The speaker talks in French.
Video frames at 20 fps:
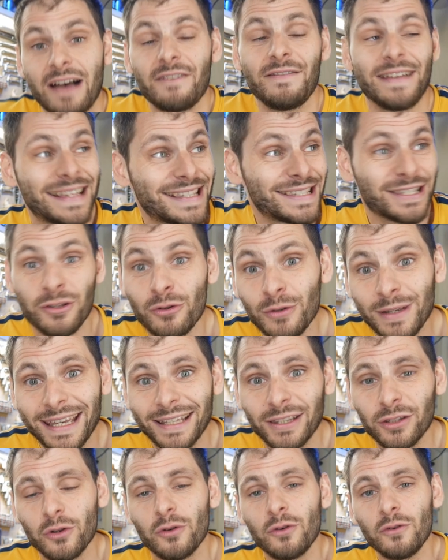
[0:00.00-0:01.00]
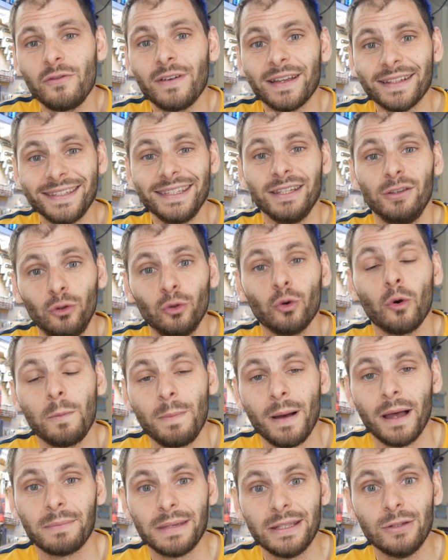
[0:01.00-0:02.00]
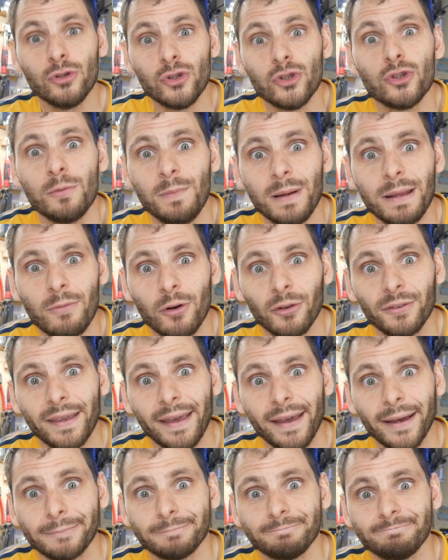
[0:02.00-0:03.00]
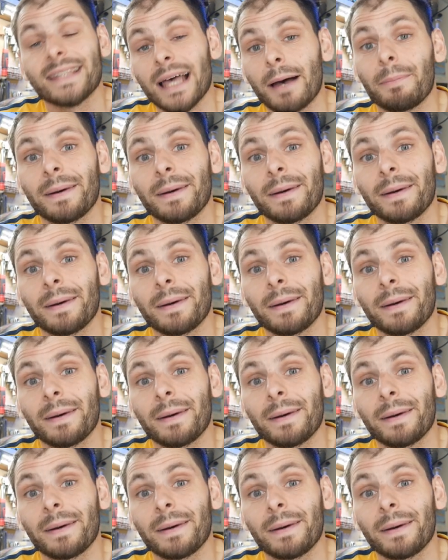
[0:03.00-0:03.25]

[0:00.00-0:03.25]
avec 190 tours par minute supplémentaires. Ça